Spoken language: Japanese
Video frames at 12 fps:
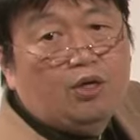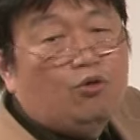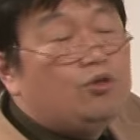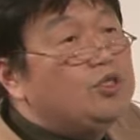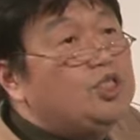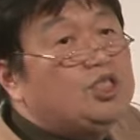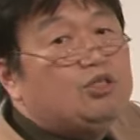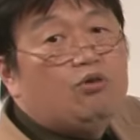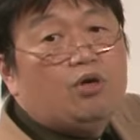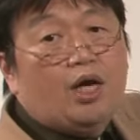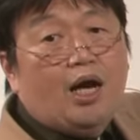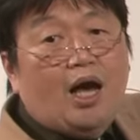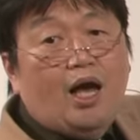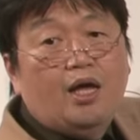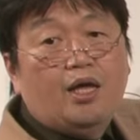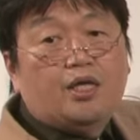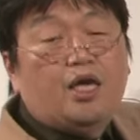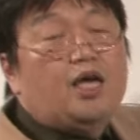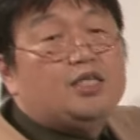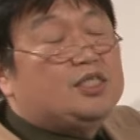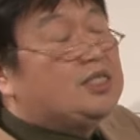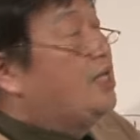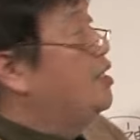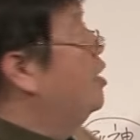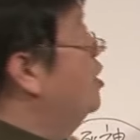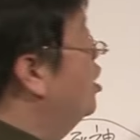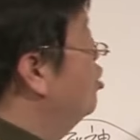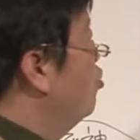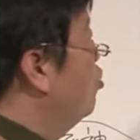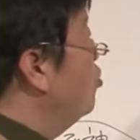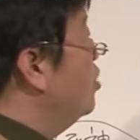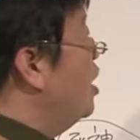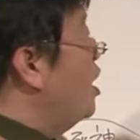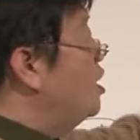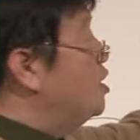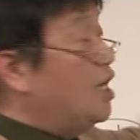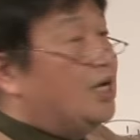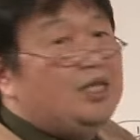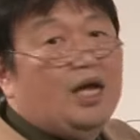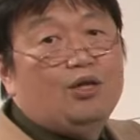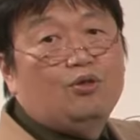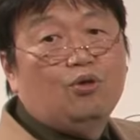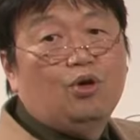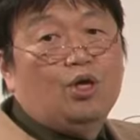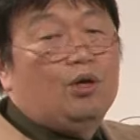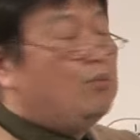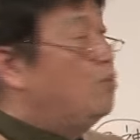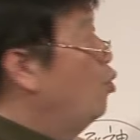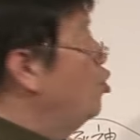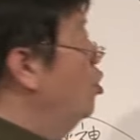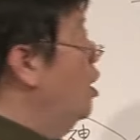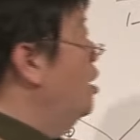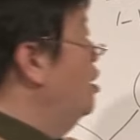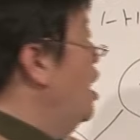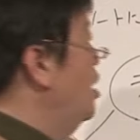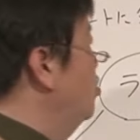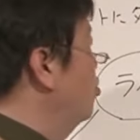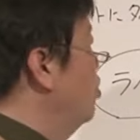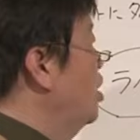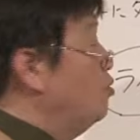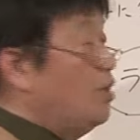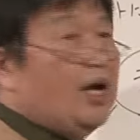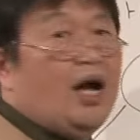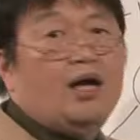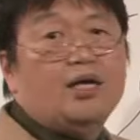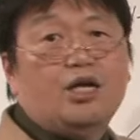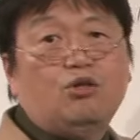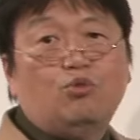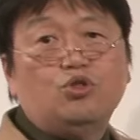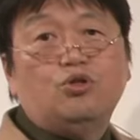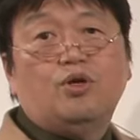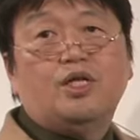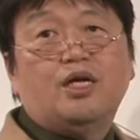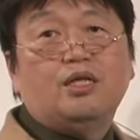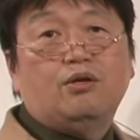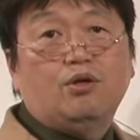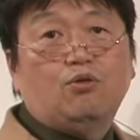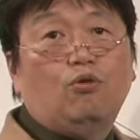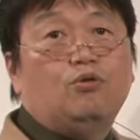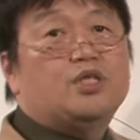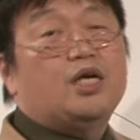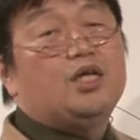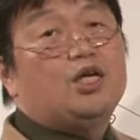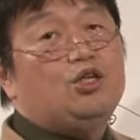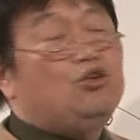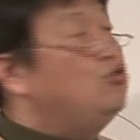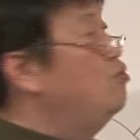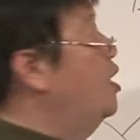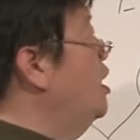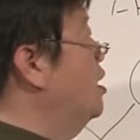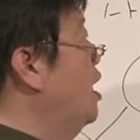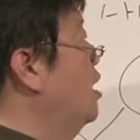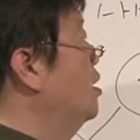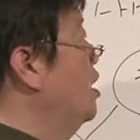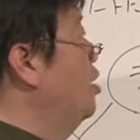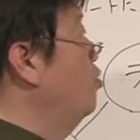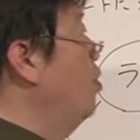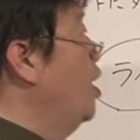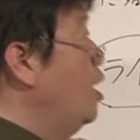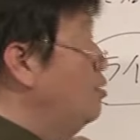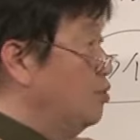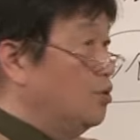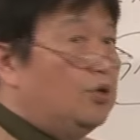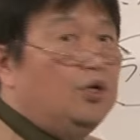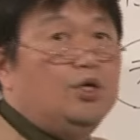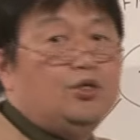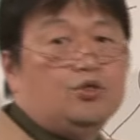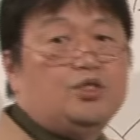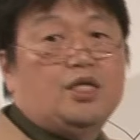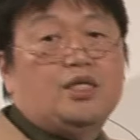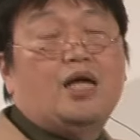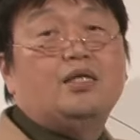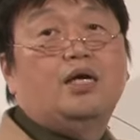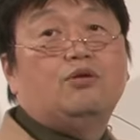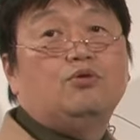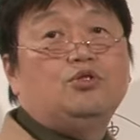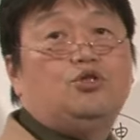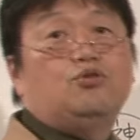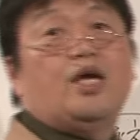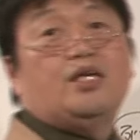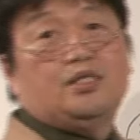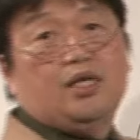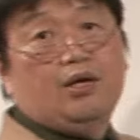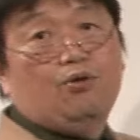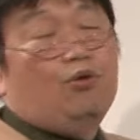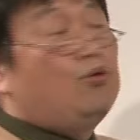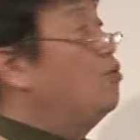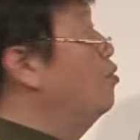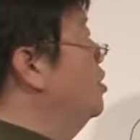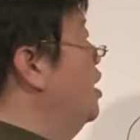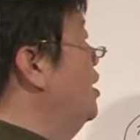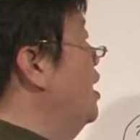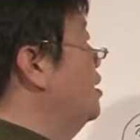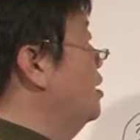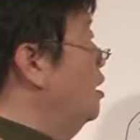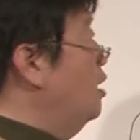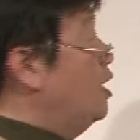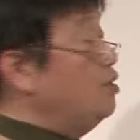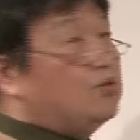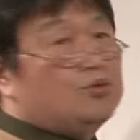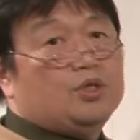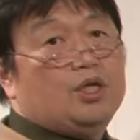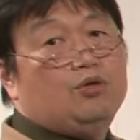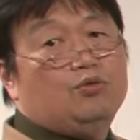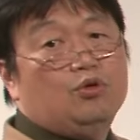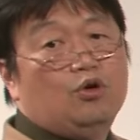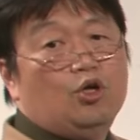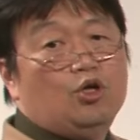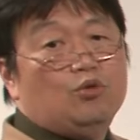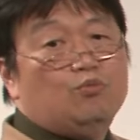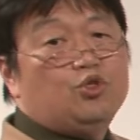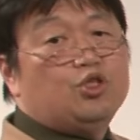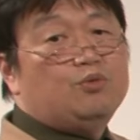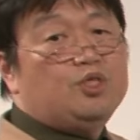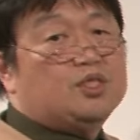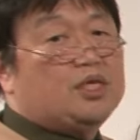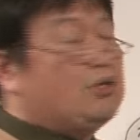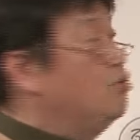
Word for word: この父親が刑事さんなんだけどこの刑事がいないともライトと L って関係の持ちようがないんだよね国際的に有名な探偵の L とそして単なる受験生高校生だったライトっていうのを結びつけ